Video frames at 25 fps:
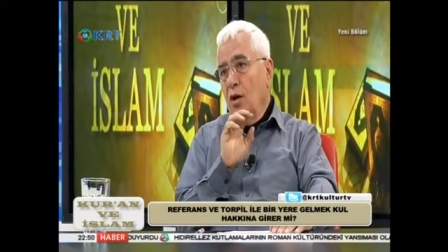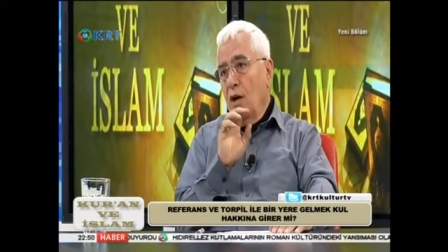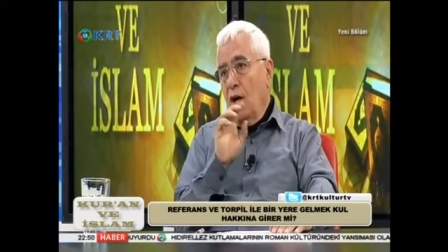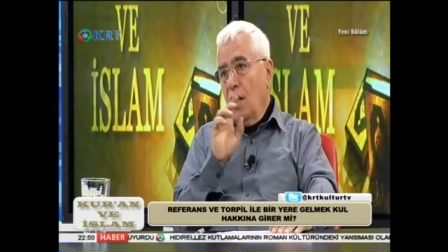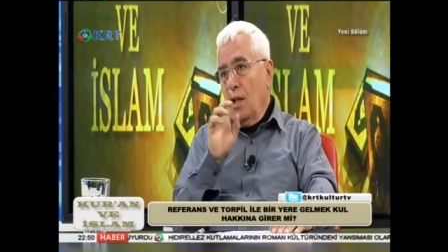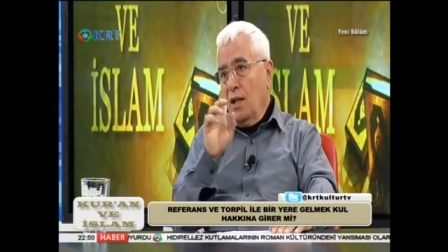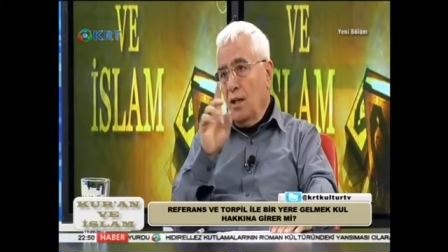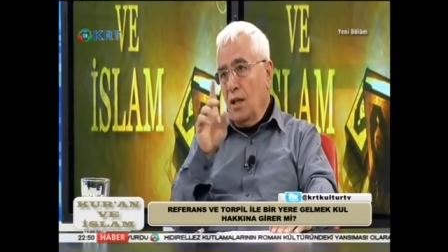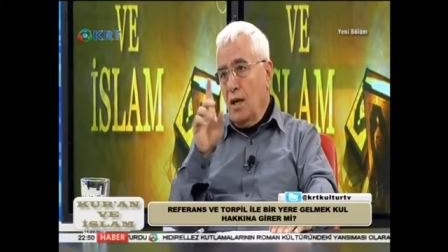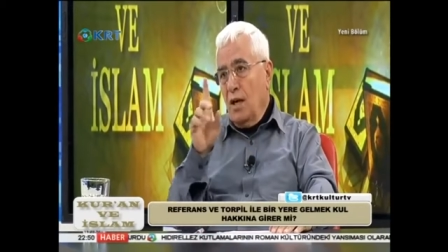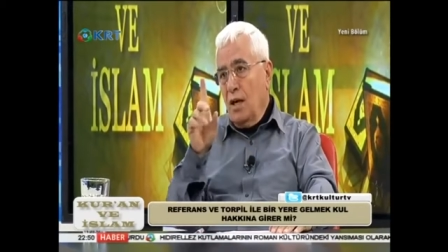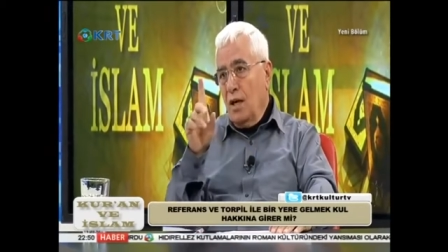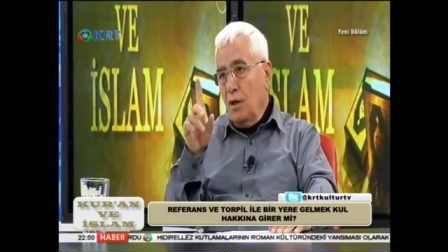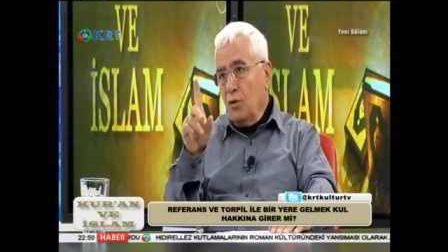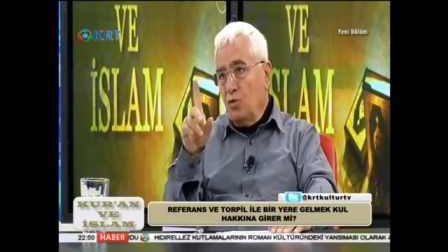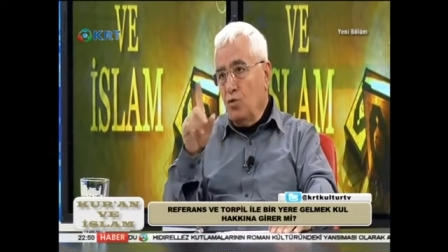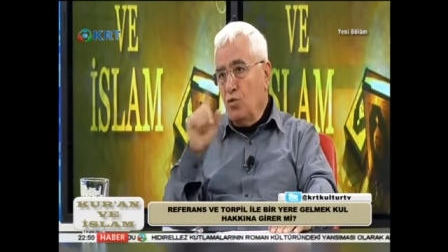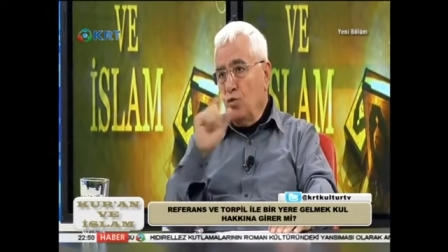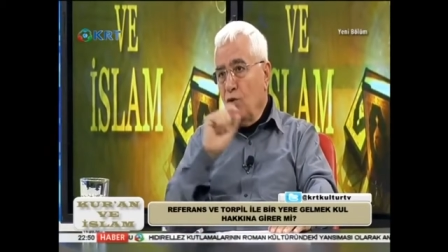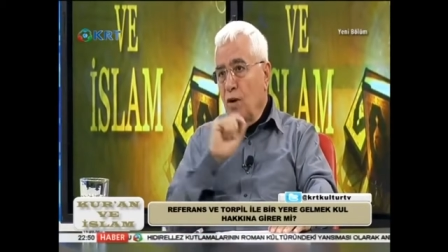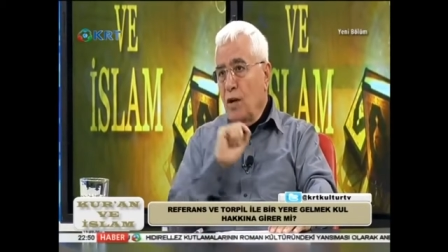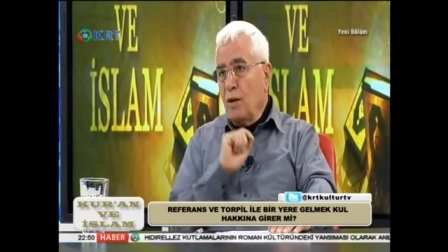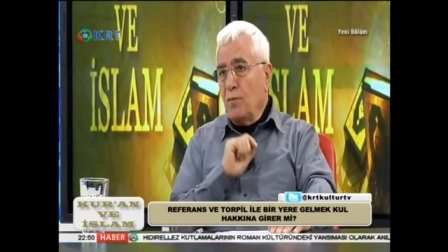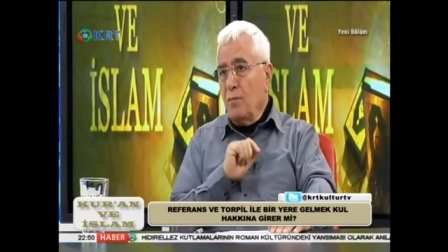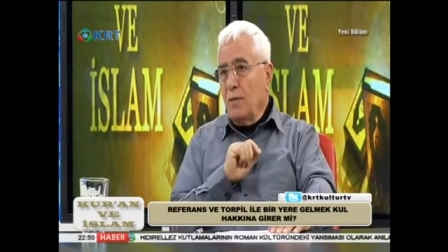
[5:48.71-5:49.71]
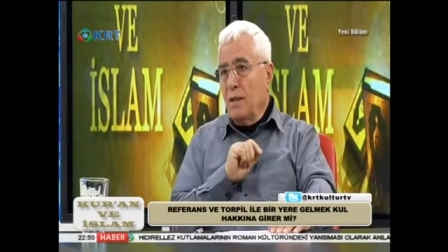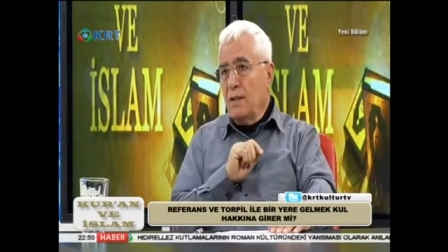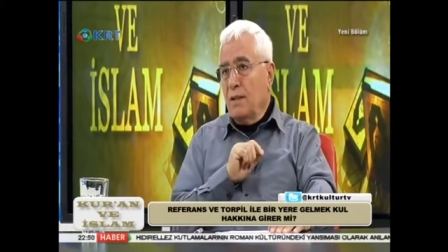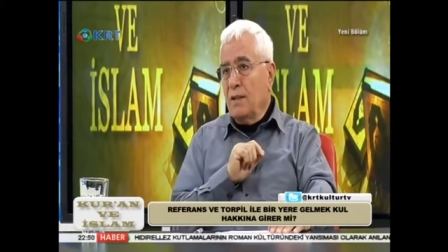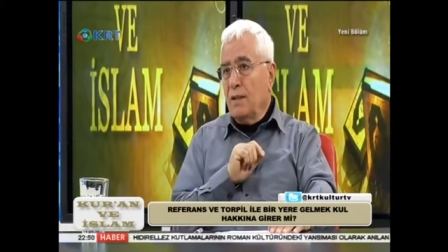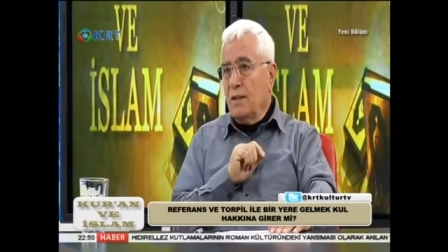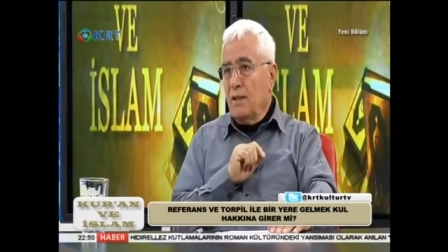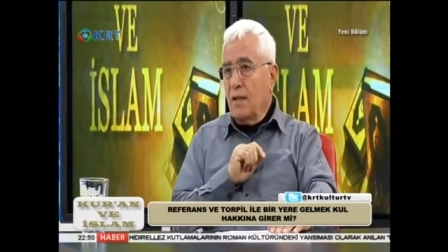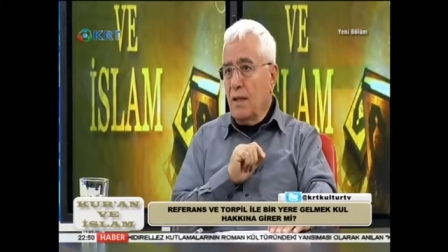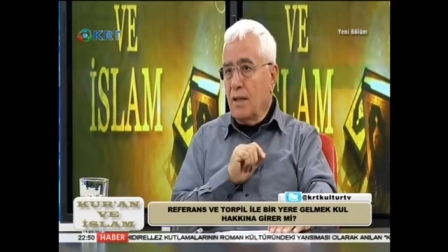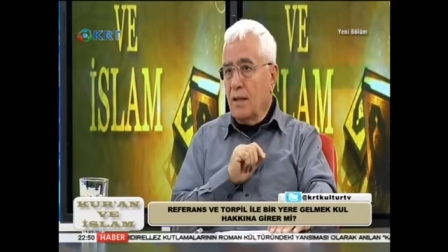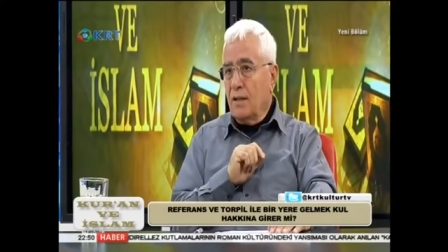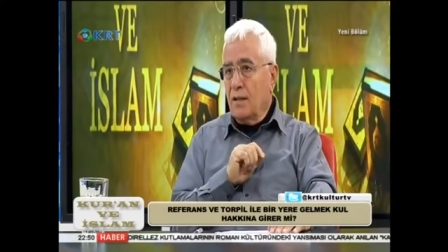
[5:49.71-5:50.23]
Allah'a
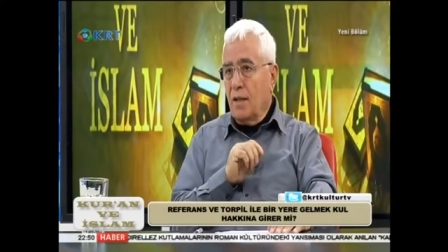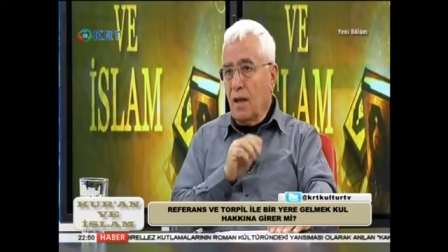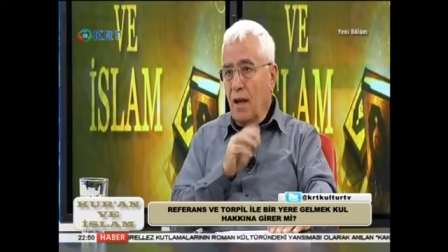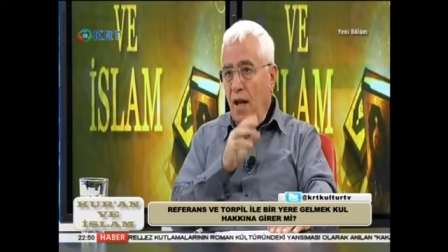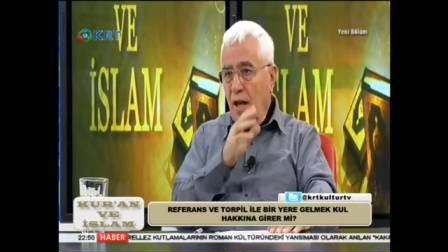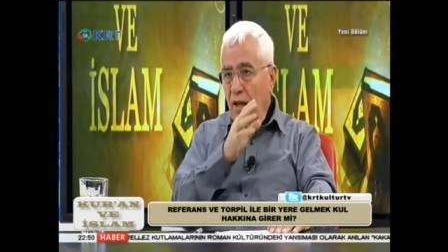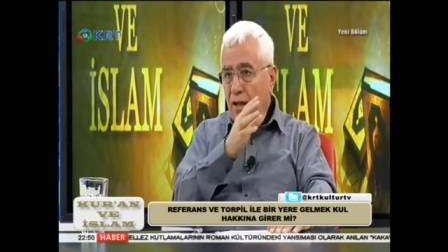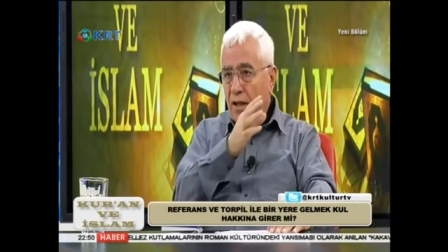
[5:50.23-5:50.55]
güvenmediklerini. Güvenmiyor.